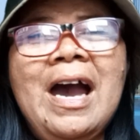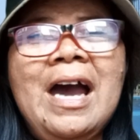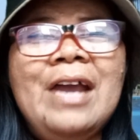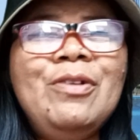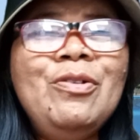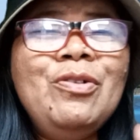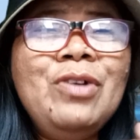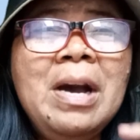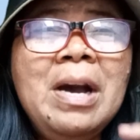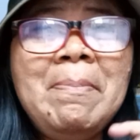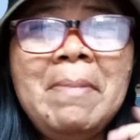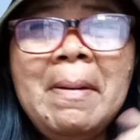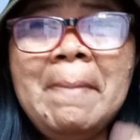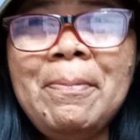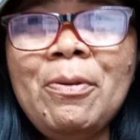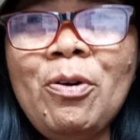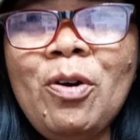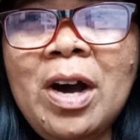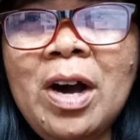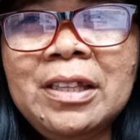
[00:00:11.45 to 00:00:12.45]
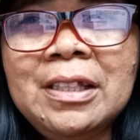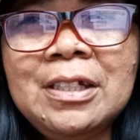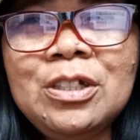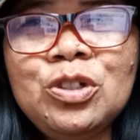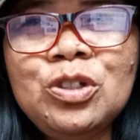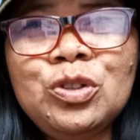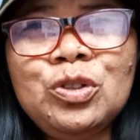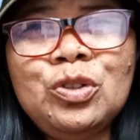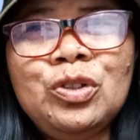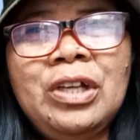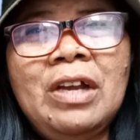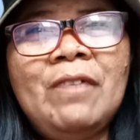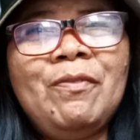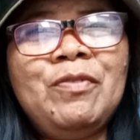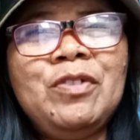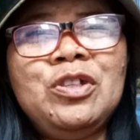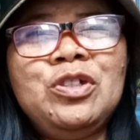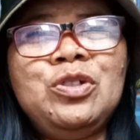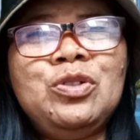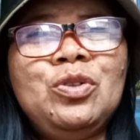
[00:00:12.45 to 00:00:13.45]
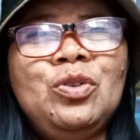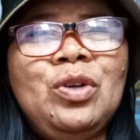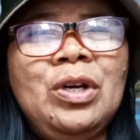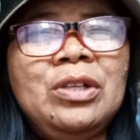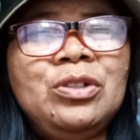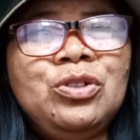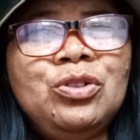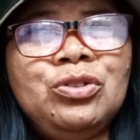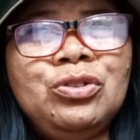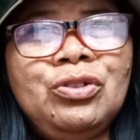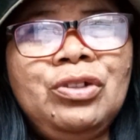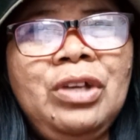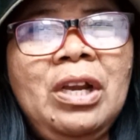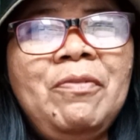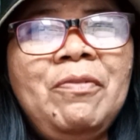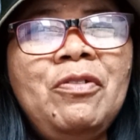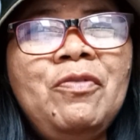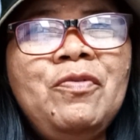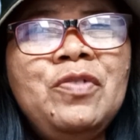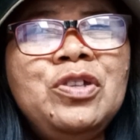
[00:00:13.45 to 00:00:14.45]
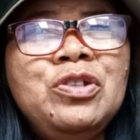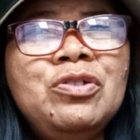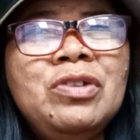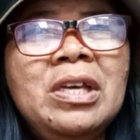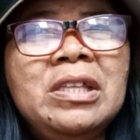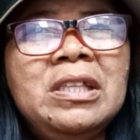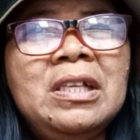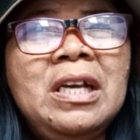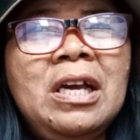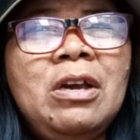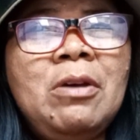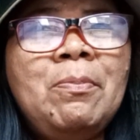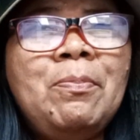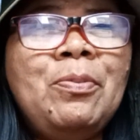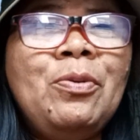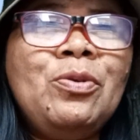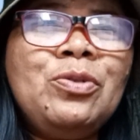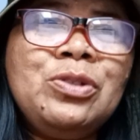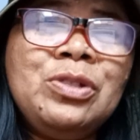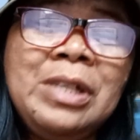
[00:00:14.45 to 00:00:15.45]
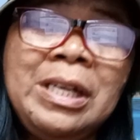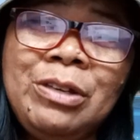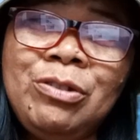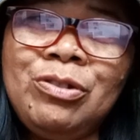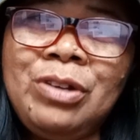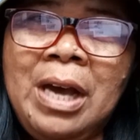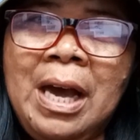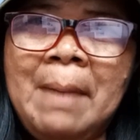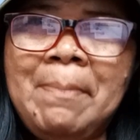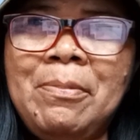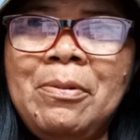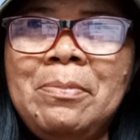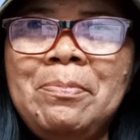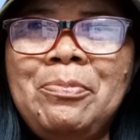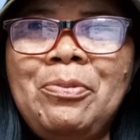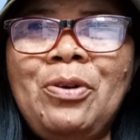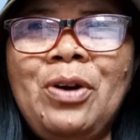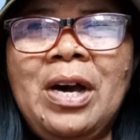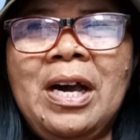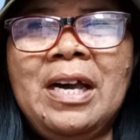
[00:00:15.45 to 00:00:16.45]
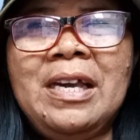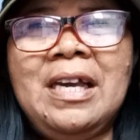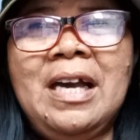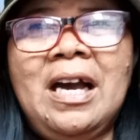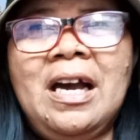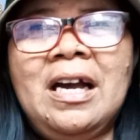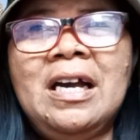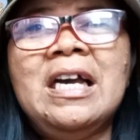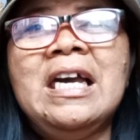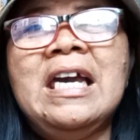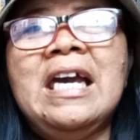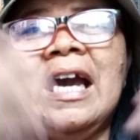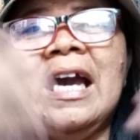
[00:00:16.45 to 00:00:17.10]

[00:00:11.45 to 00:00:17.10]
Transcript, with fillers: Ano nga ba po ang ating tutorial video? Ang tutorial po video natin ngayon po, ngayon hapon po ay ang